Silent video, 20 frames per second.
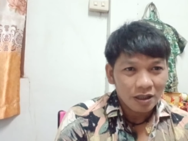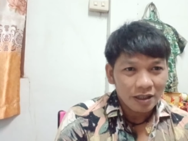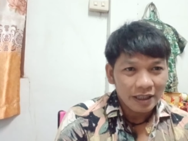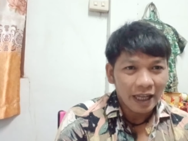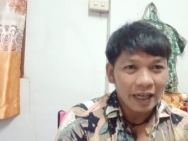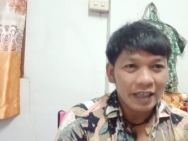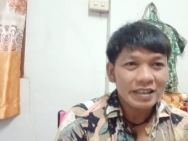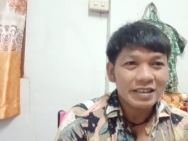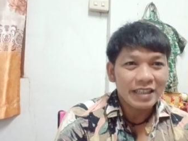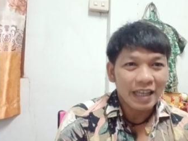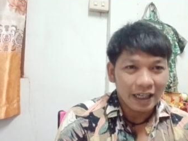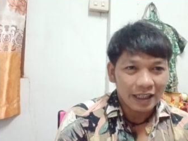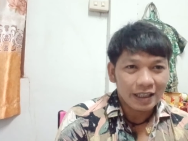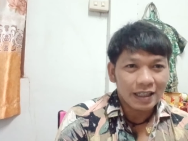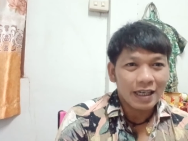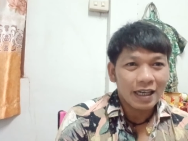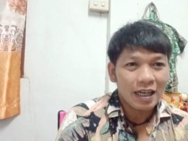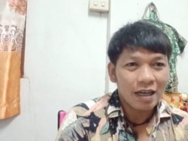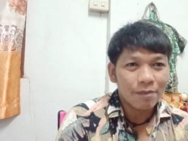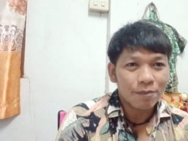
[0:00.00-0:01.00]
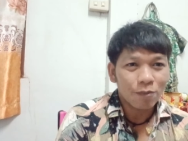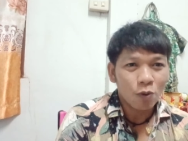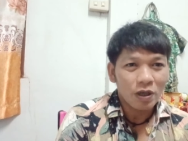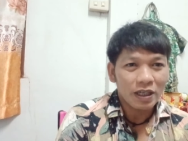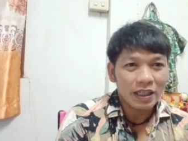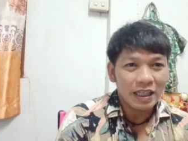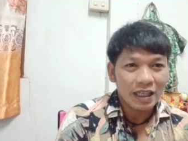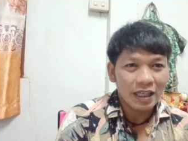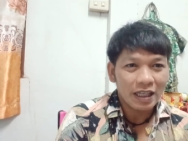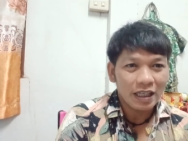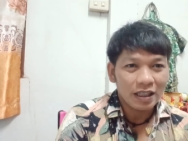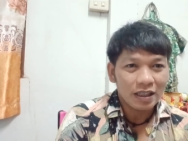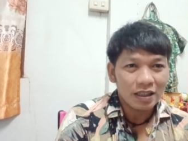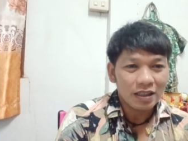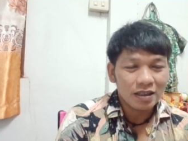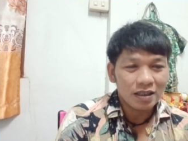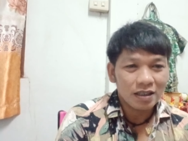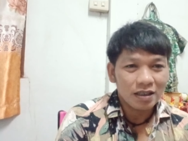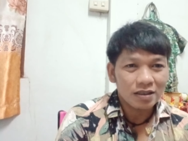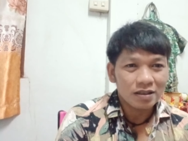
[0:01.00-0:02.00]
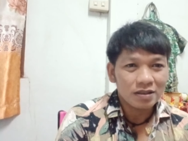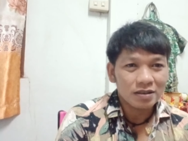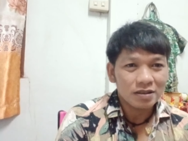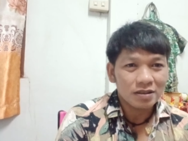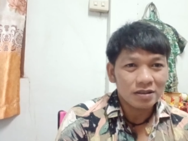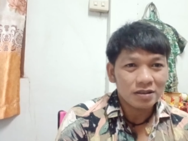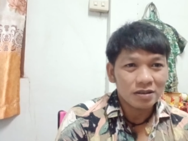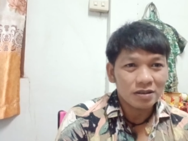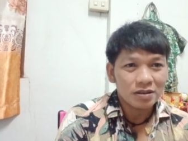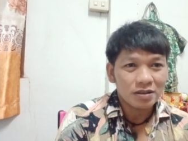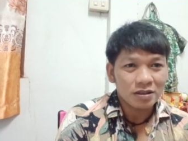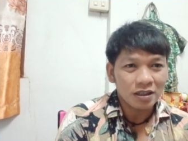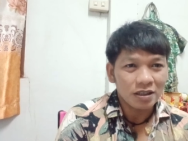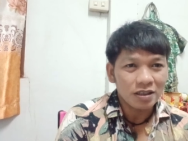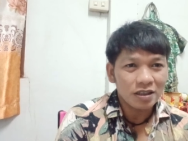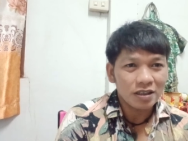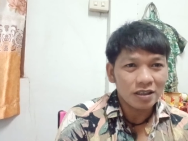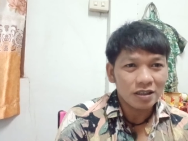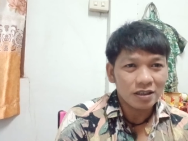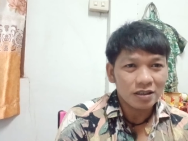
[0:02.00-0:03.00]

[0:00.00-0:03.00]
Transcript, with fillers: เน้นเจ็ดนะครับ งวดนี้ ซื้อ